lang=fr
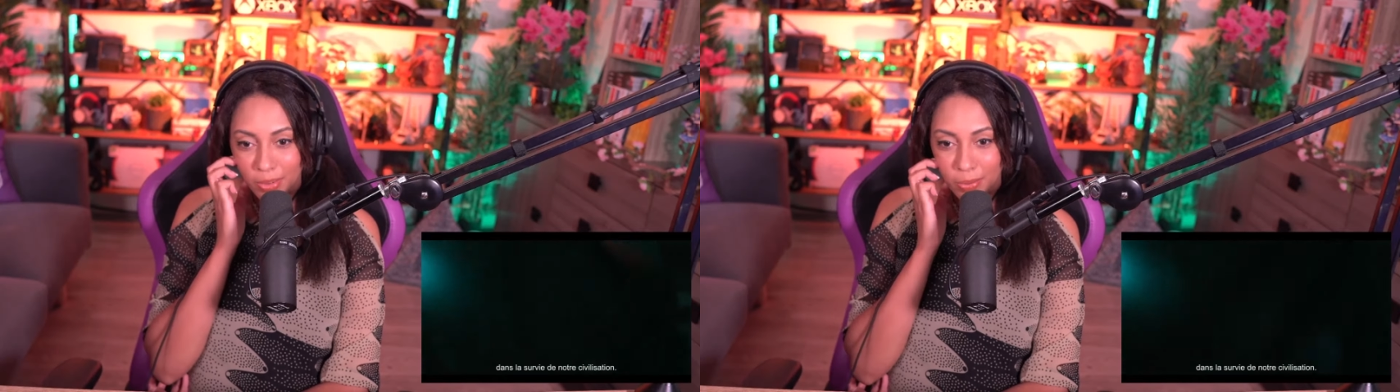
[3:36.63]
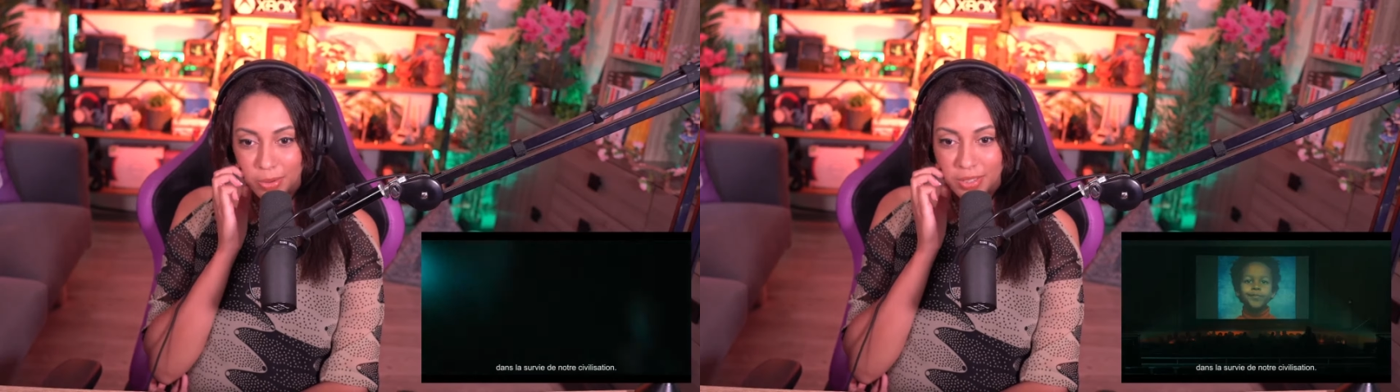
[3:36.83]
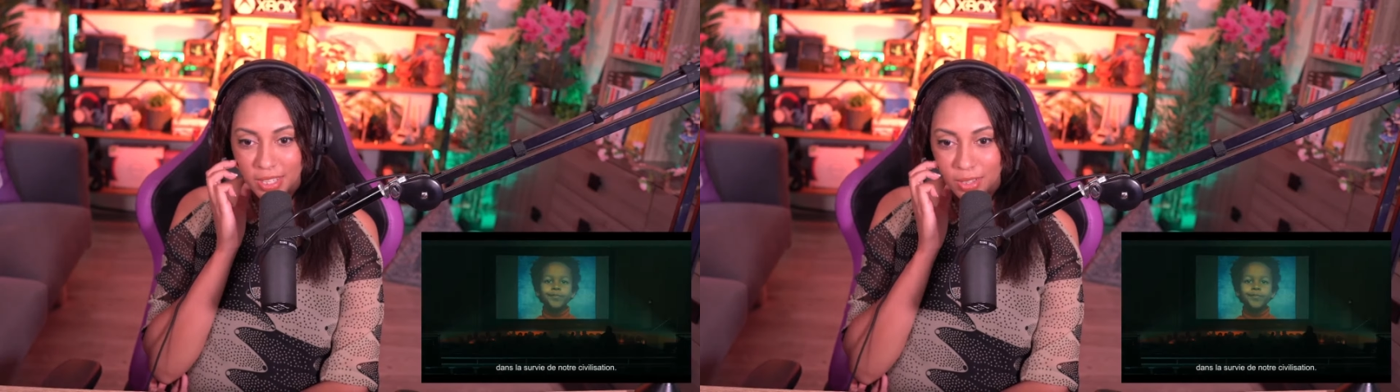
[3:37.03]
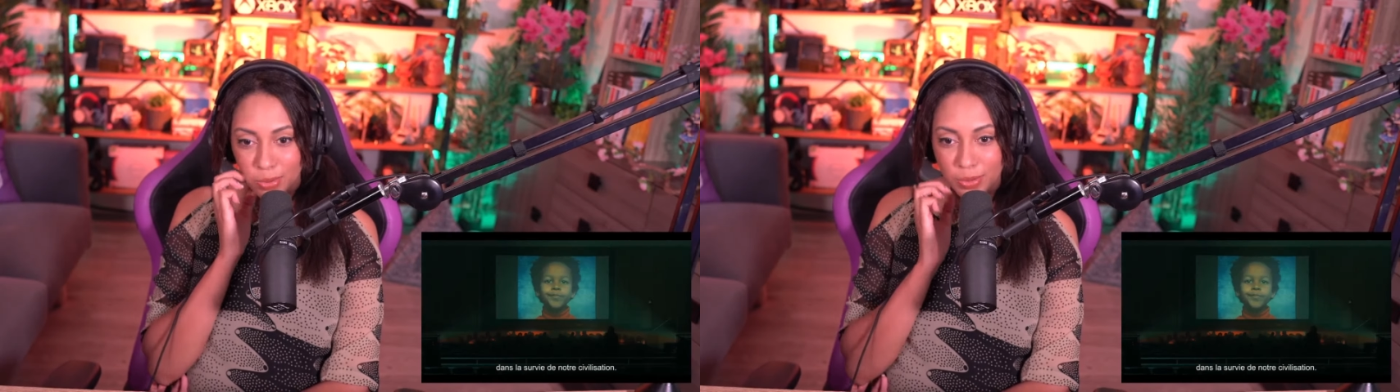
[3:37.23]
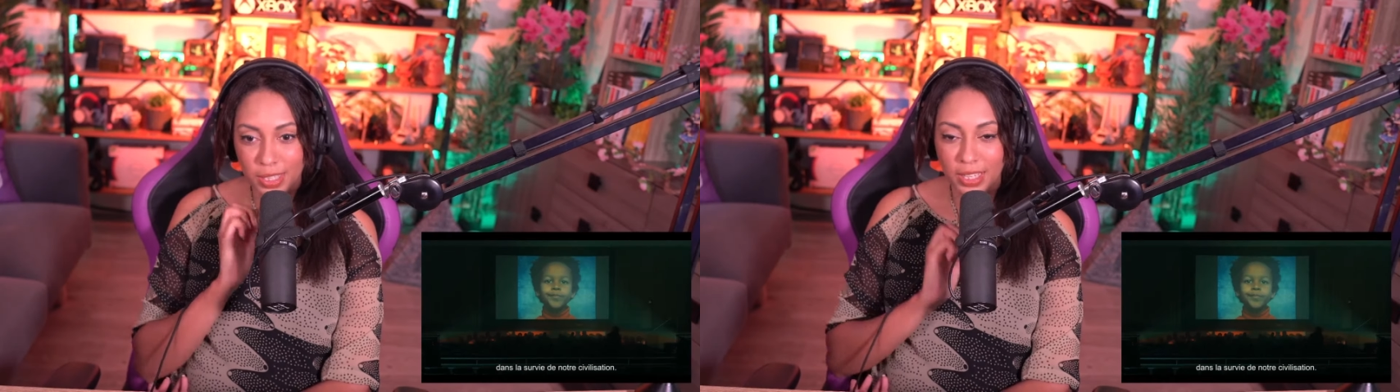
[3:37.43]
de penser à
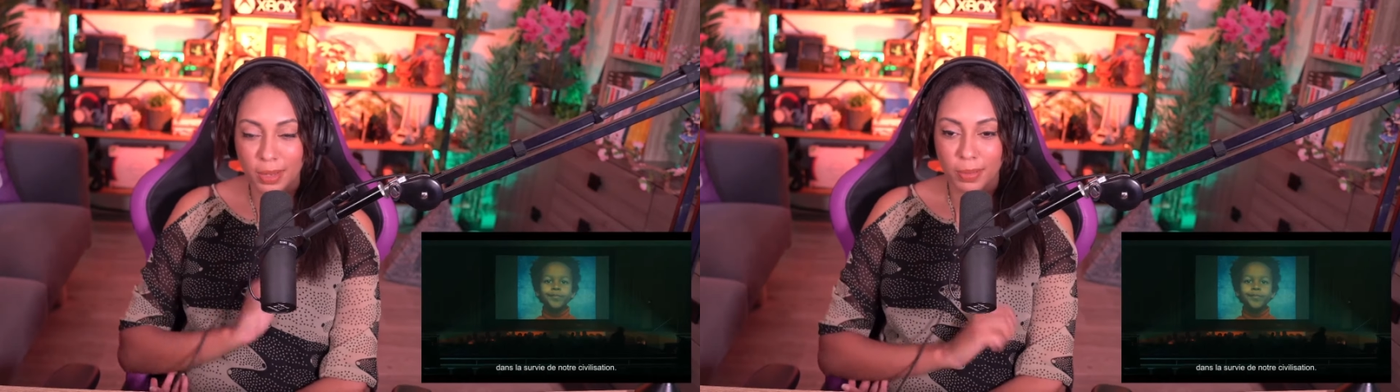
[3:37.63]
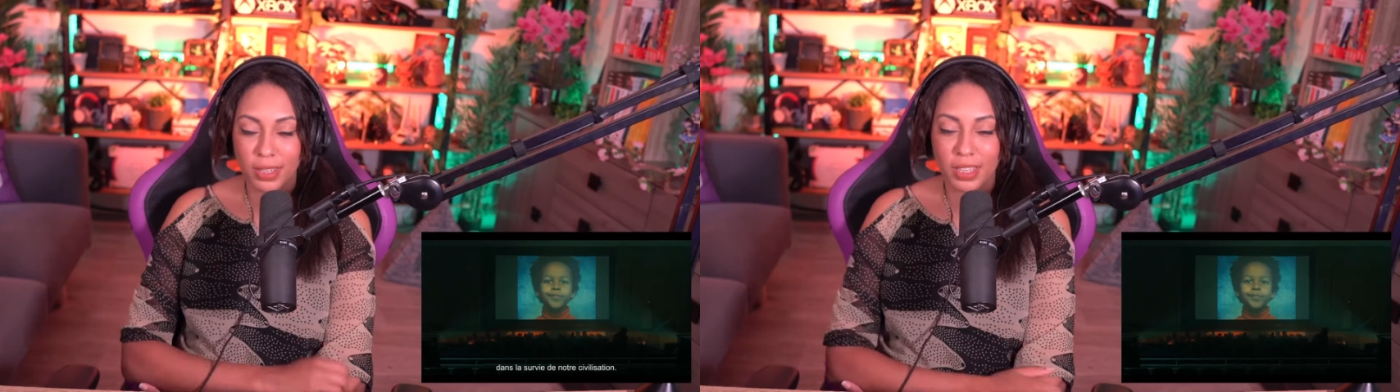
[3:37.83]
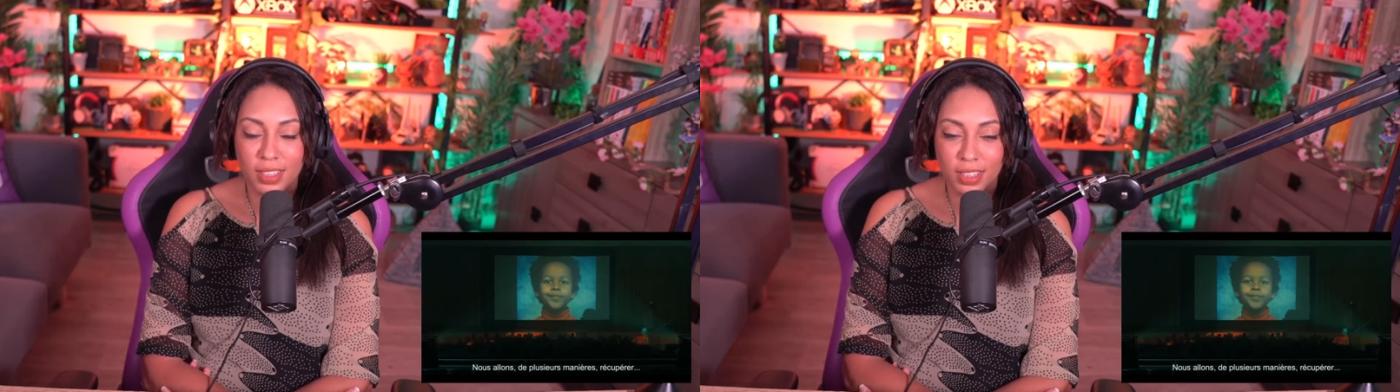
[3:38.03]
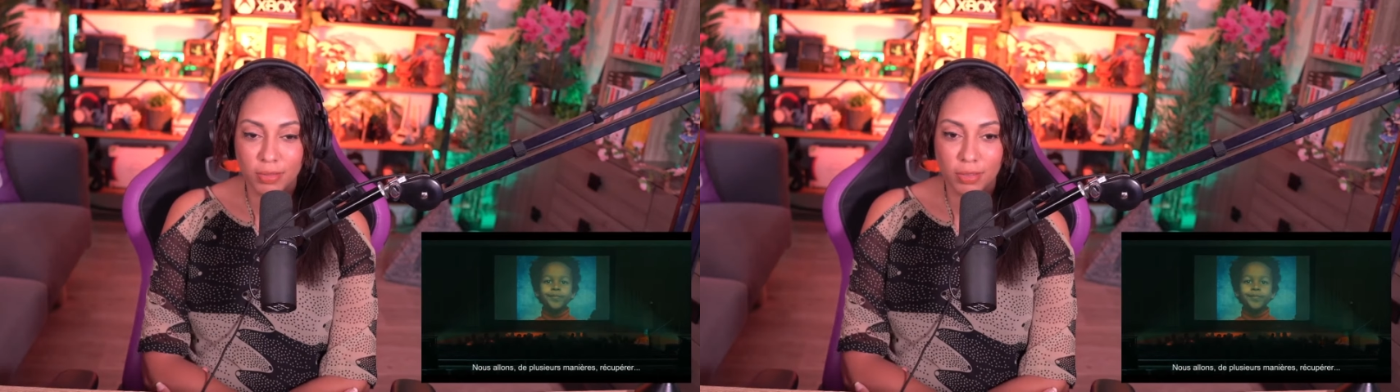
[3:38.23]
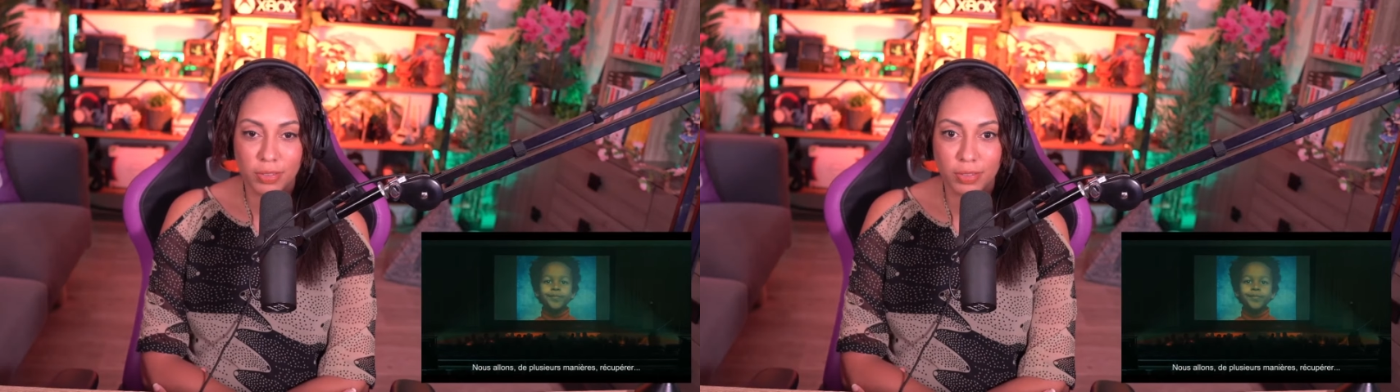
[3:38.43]
tous ces gamins qui
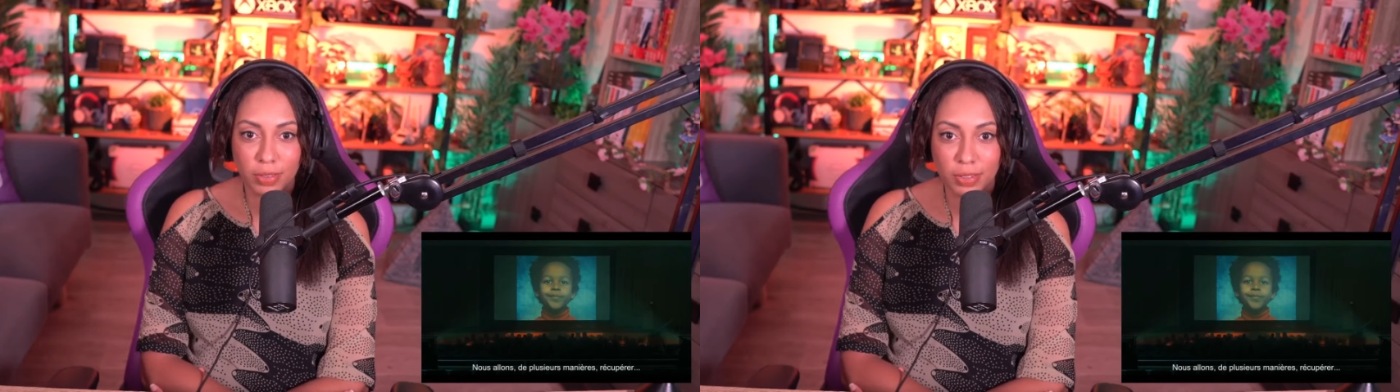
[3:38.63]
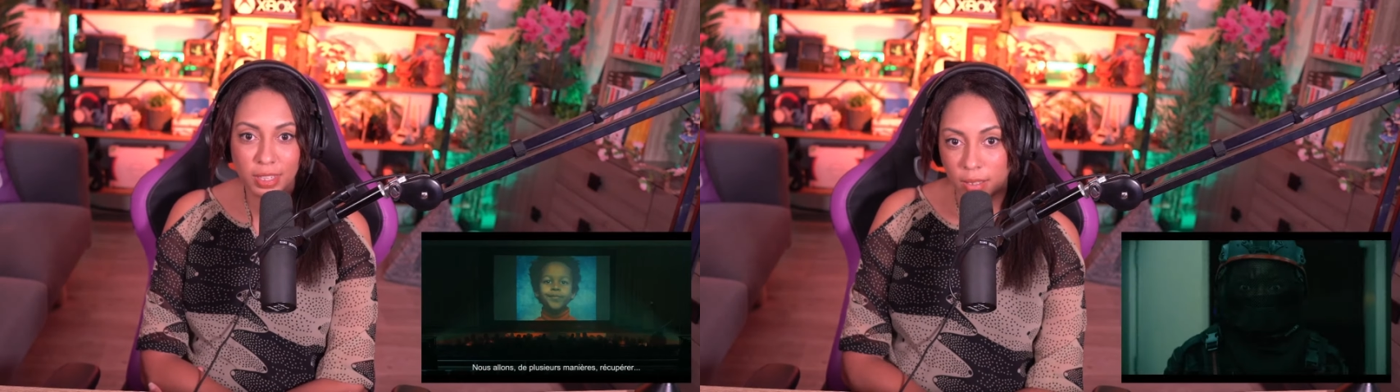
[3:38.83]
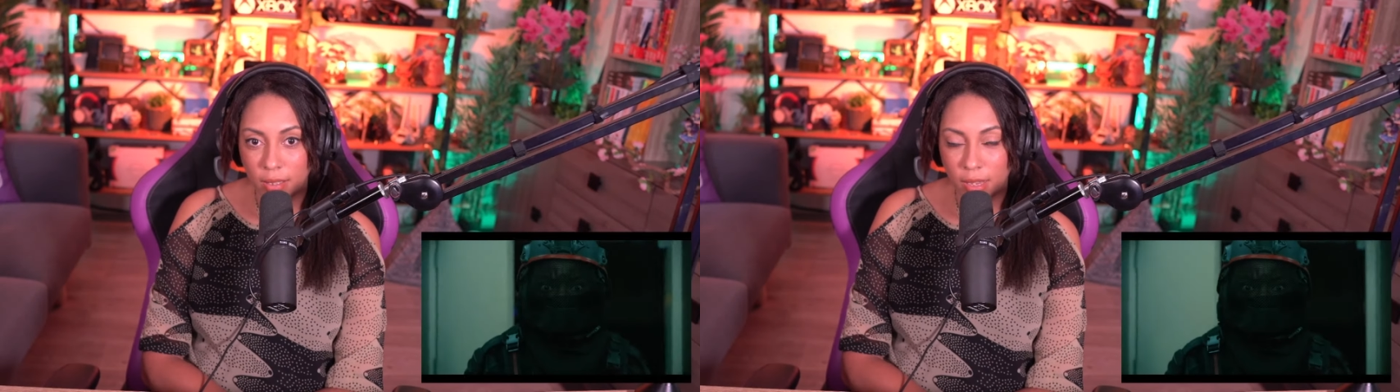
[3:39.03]
vont vivre ça.